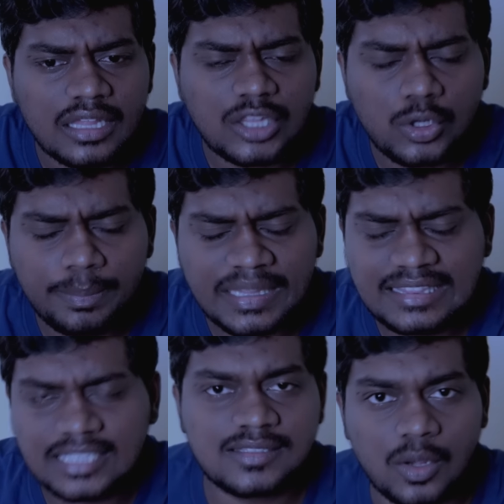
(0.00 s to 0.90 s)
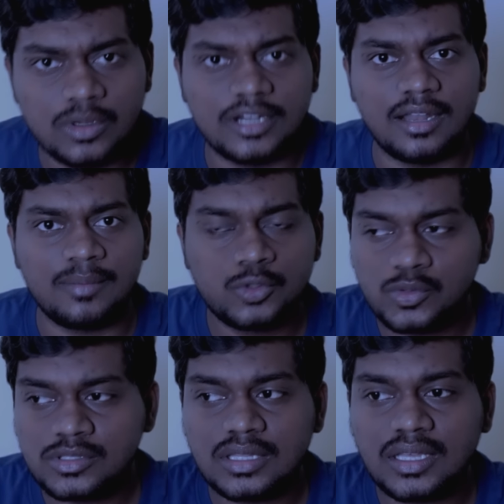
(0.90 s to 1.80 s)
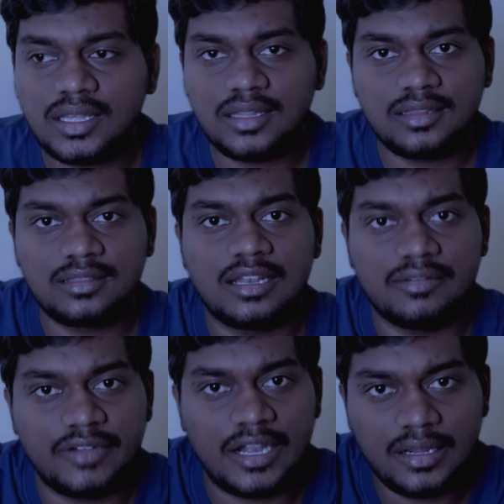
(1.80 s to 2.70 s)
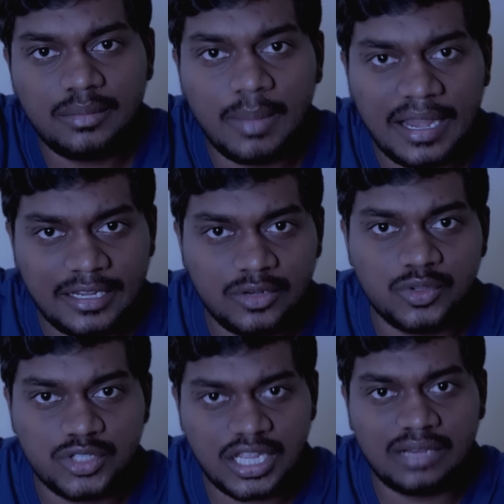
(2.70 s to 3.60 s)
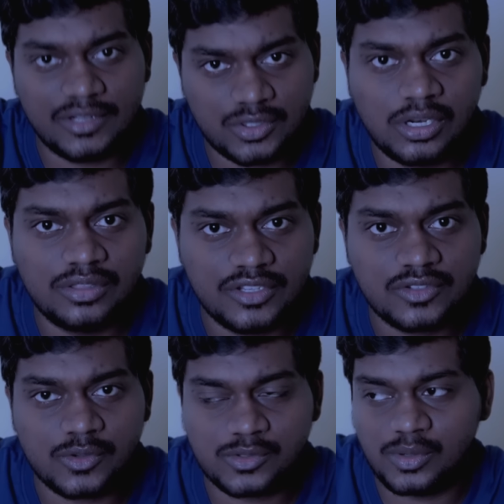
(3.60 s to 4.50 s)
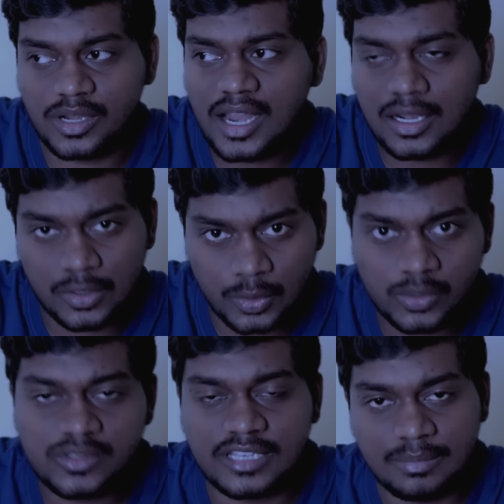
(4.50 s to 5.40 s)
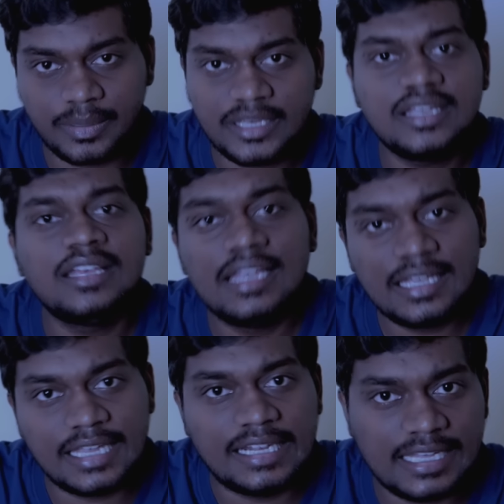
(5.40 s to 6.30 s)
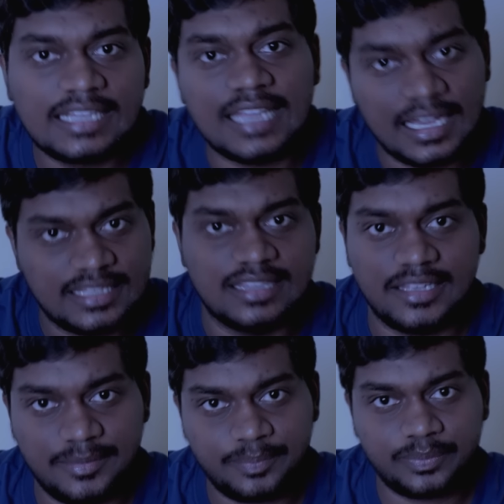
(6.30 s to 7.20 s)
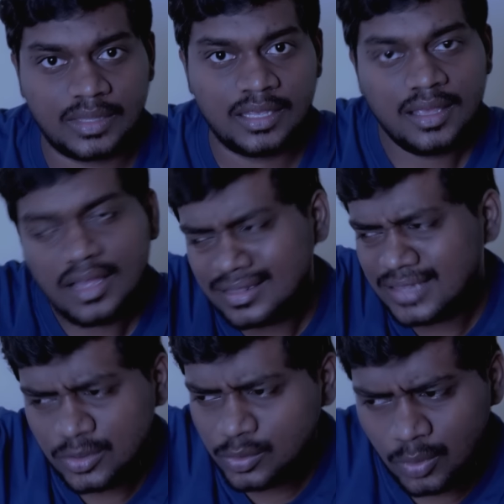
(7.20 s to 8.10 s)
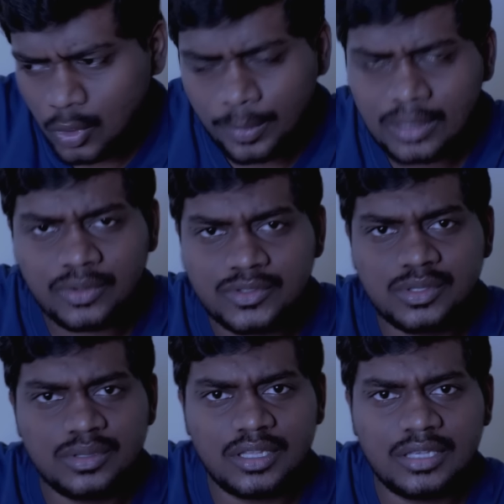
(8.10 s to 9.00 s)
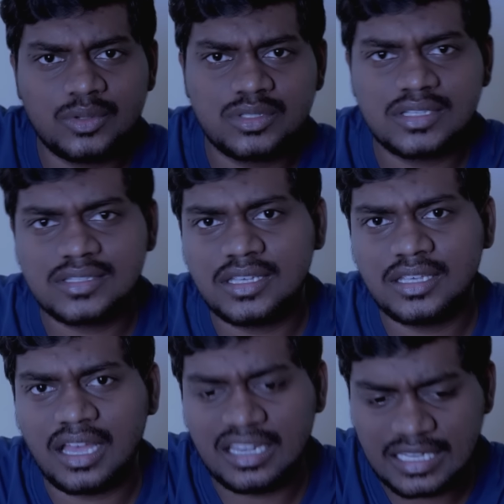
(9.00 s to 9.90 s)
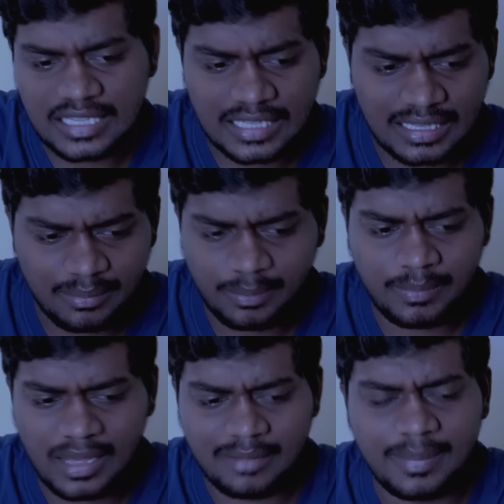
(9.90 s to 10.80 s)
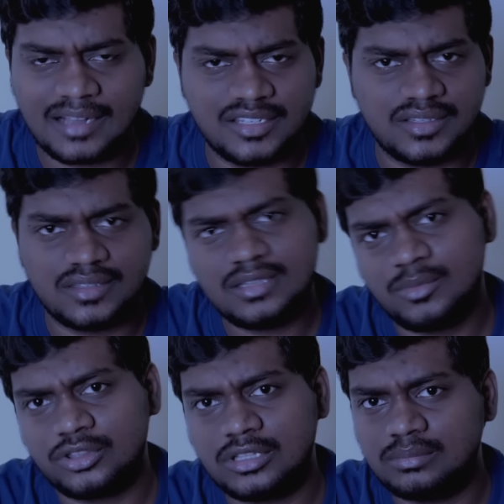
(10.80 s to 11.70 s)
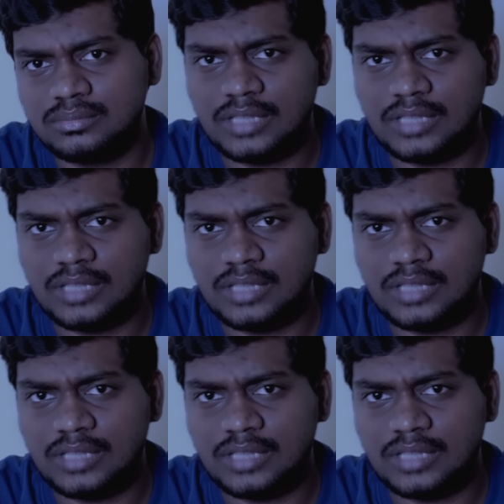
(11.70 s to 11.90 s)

ఇంతలో పెద్ద సౌండ్ ఇట్లా చూస్తే తన ఫ్రెండ్ బయట నుంచి ఆ వస్తువులను తీసుకొస్తుంటే ఆ డోర్ స్కిప్ అయి గట్టిగా తాకింది తను లోపలికి వస్తుంది వచ్చేసి అన్నీ అన్ప్యాక్ చేసేసి మొత్తం